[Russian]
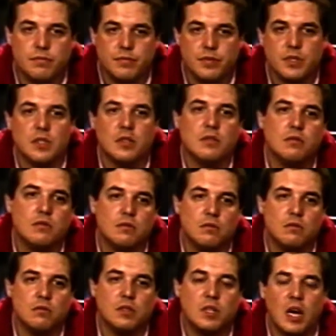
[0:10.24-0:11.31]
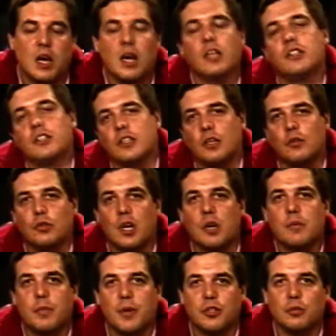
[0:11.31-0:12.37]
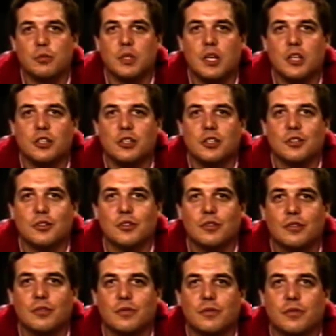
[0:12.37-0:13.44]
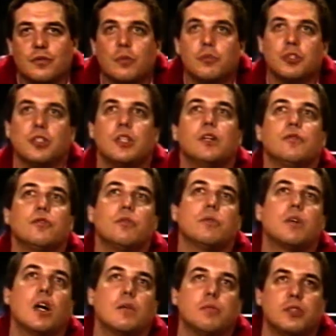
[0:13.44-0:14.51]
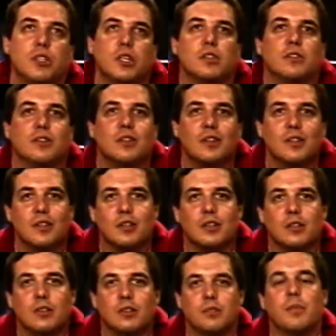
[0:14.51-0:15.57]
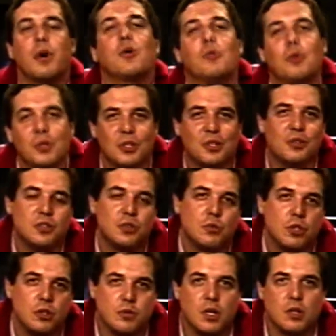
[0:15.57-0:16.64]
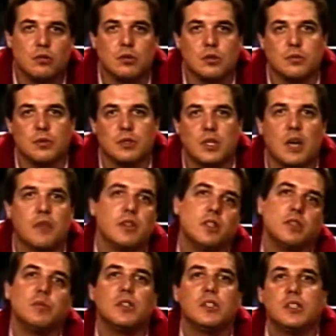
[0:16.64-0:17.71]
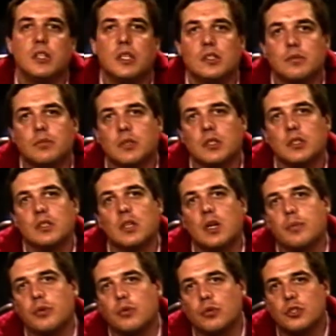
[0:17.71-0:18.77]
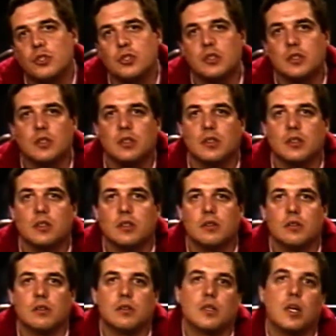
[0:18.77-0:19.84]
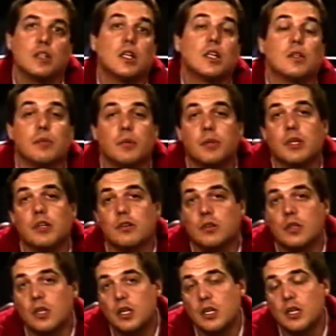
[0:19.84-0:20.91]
в гарантии того, как мы пойдем дальше, в том числе и в том, как мы сейчас спокойно ко всему этому относимся. Как видите, мы здесь, мы не на площади. Э, когда-то мы были